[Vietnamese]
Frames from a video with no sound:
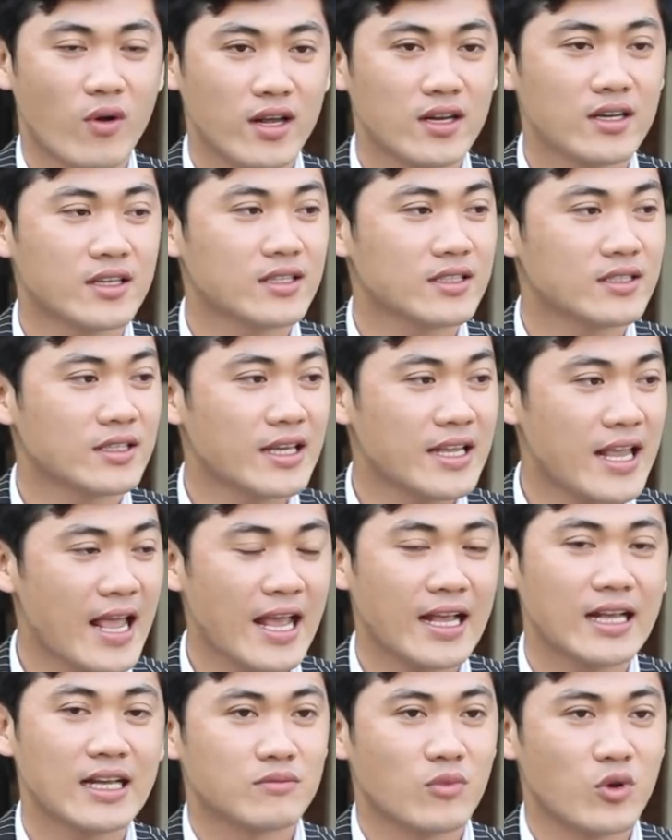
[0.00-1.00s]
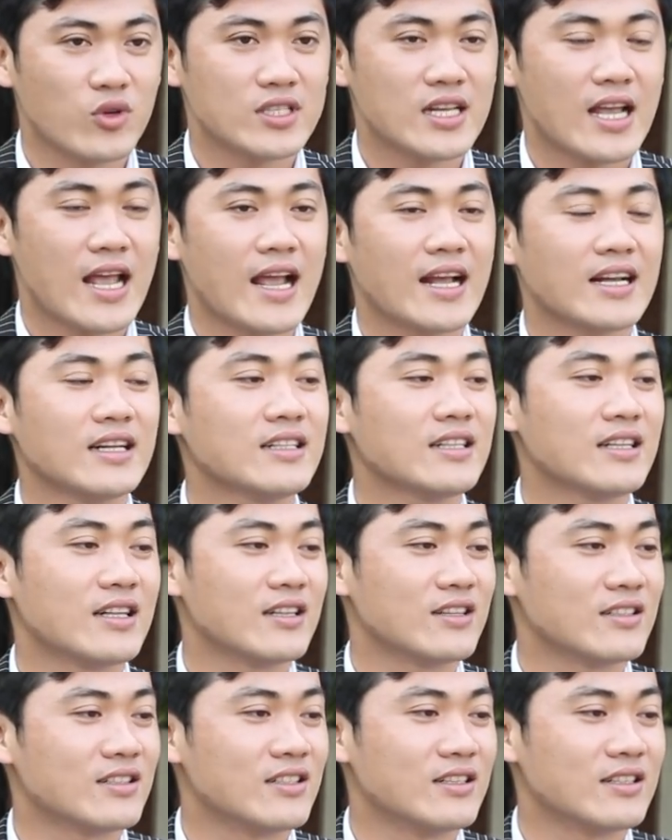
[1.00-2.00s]
đoàn cái lưng kiên giang buổi sáng
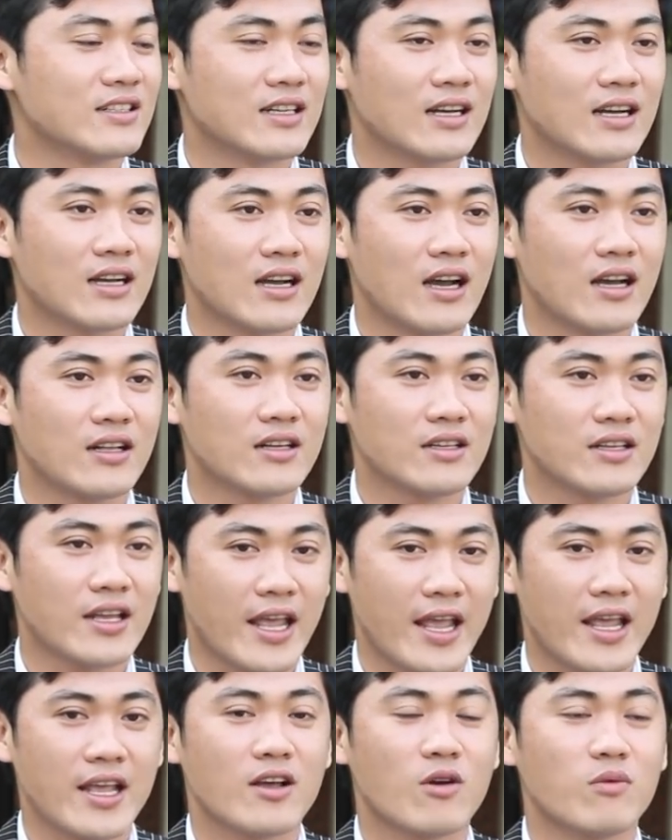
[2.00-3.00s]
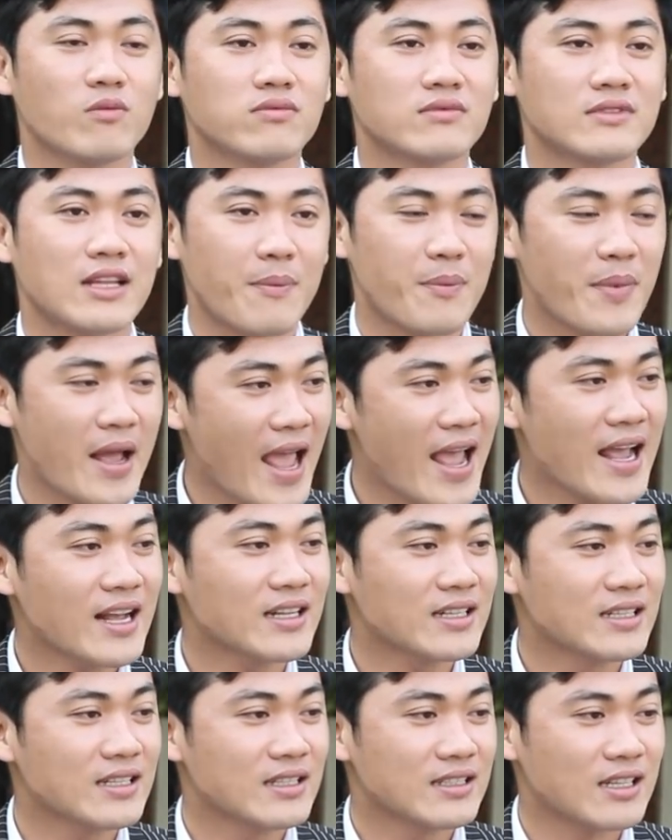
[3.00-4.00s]
thì thường thường ờ, khởi thức dậy cũng tập
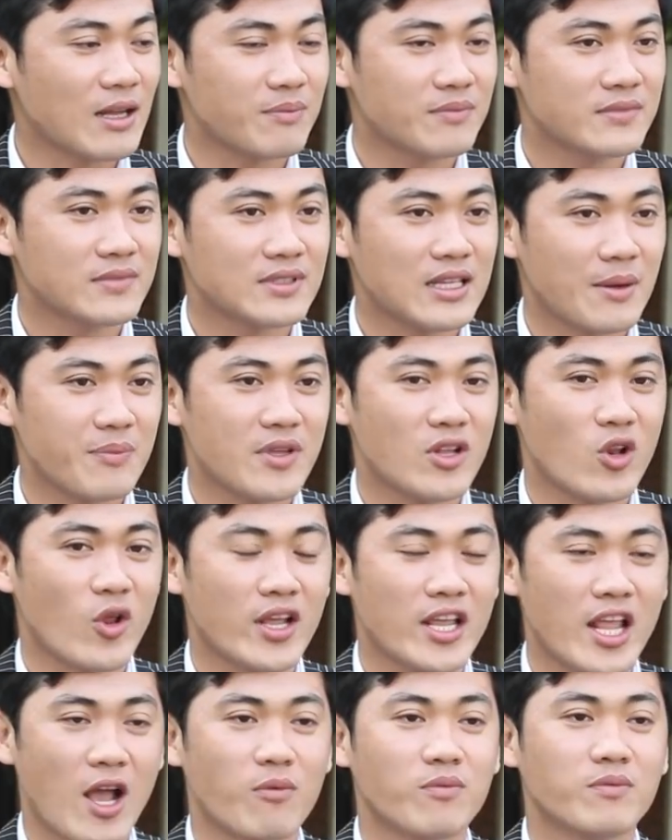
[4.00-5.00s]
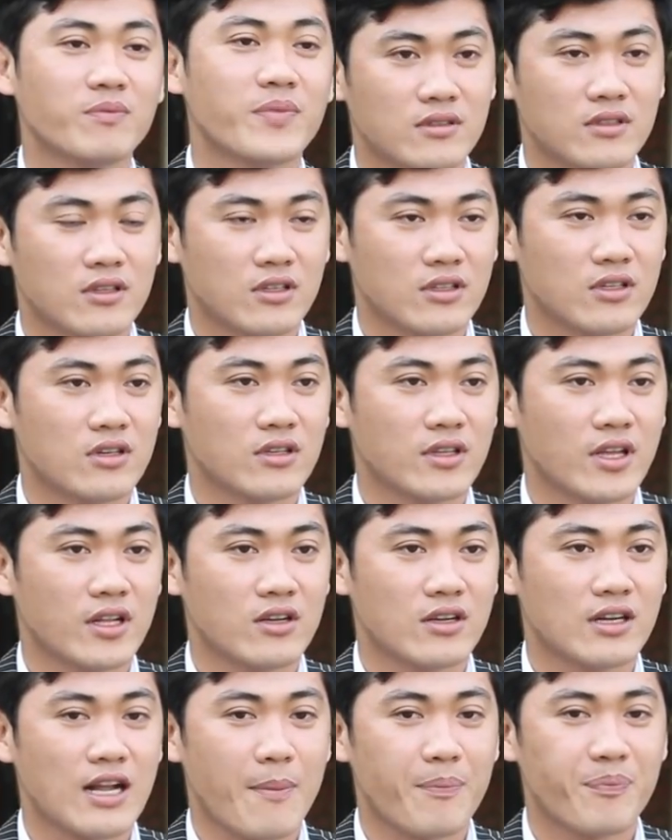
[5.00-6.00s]
hát tập tập luyện giọng thường thường
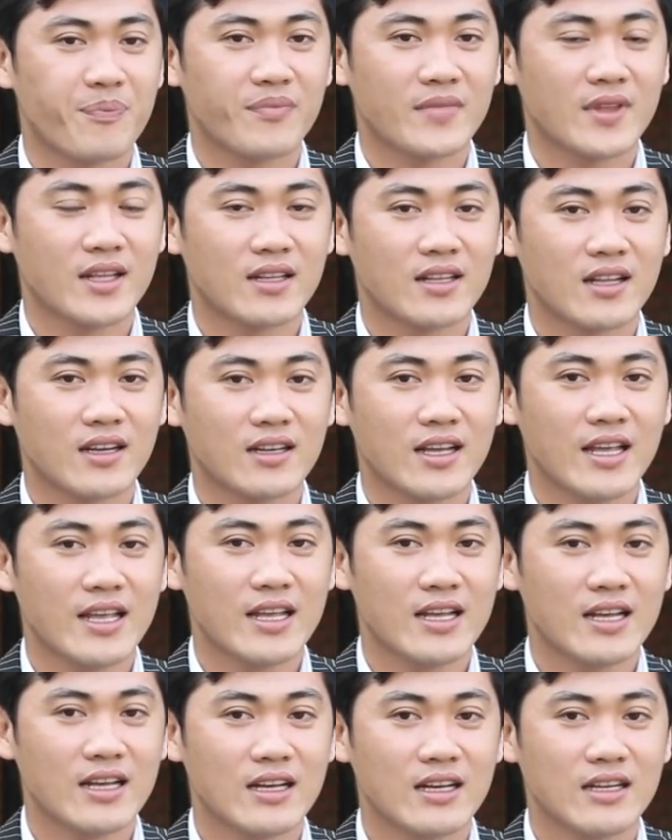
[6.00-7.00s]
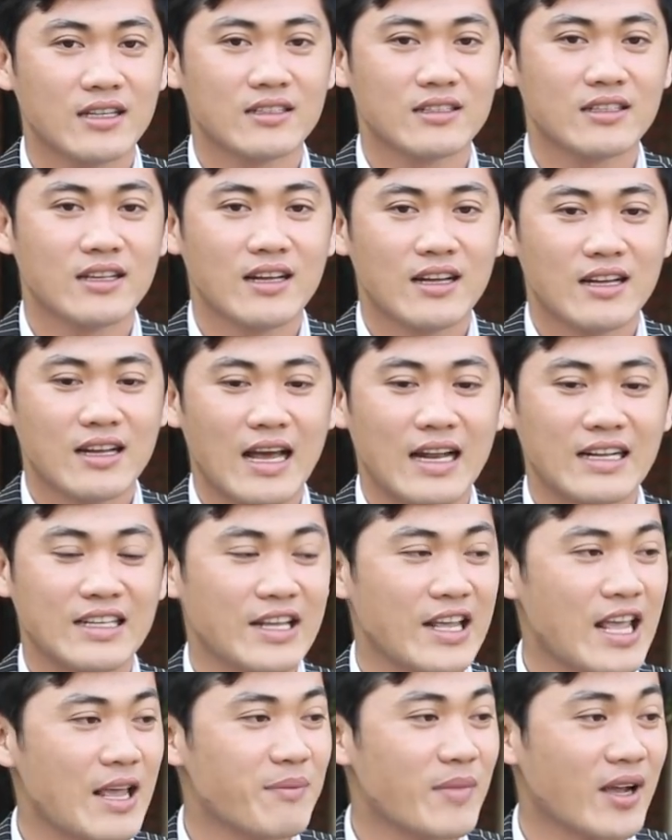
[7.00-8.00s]
thì được gặp ờ, những cái anh
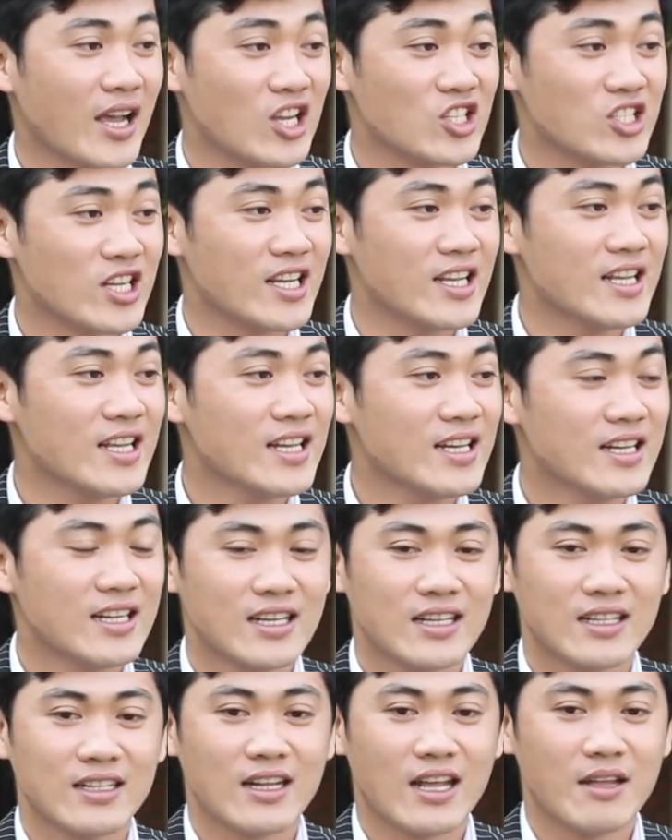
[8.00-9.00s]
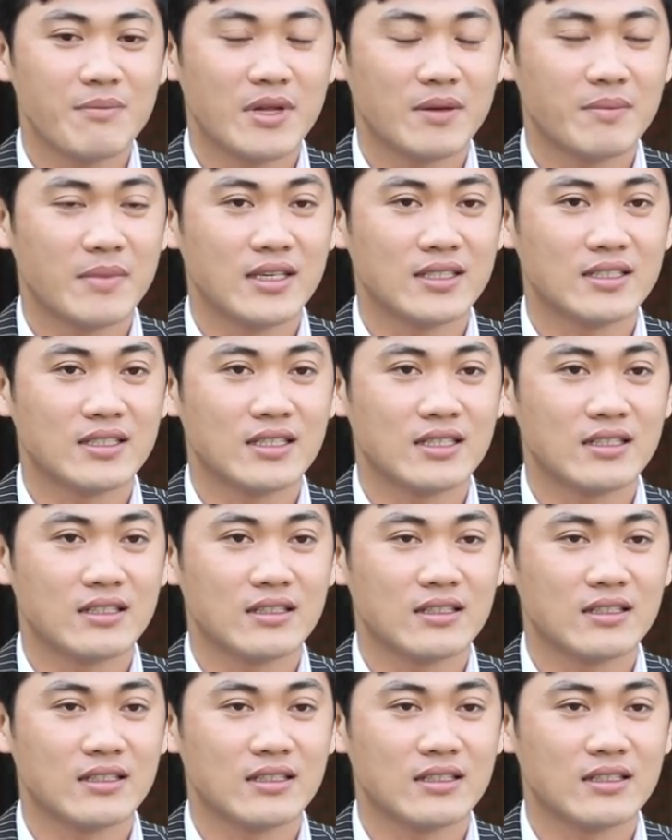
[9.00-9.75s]
chị em mà nghệ sĩ để mình mình